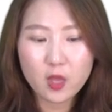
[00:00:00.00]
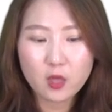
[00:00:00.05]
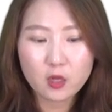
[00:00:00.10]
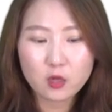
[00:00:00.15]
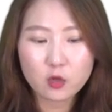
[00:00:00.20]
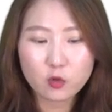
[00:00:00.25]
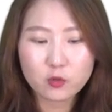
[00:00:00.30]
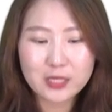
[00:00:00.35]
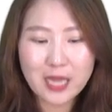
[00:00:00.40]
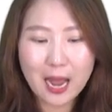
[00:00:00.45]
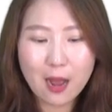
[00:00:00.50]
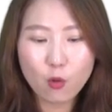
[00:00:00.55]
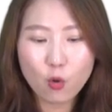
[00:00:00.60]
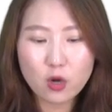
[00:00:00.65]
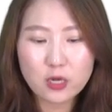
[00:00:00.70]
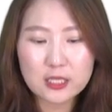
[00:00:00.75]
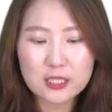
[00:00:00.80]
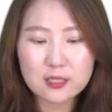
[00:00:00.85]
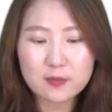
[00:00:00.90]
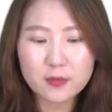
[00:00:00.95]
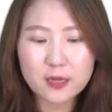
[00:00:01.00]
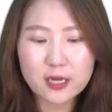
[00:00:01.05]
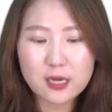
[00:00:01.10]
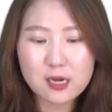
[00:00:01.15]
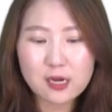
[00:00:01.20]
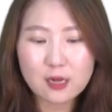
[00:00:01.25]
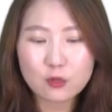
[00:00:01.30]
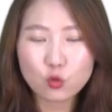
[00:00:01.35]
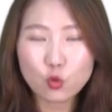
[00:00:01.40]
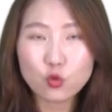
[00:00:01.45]
그리고 4월
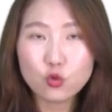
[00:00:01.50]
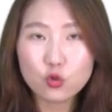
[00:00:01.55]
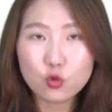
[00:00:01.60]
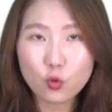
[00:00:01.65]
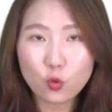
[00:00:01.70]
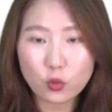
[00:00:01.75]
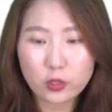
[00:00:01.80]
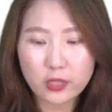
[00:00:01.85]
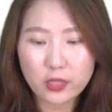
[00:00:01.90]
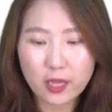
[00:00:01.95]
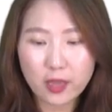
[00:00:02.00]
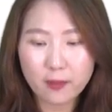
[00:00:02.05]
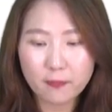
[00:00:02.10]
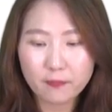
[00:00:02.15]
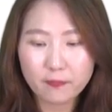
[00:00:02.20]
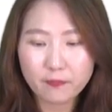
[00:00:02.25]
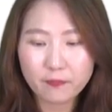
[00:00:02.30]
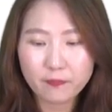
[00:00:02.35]
21일 날 돈 들어올 때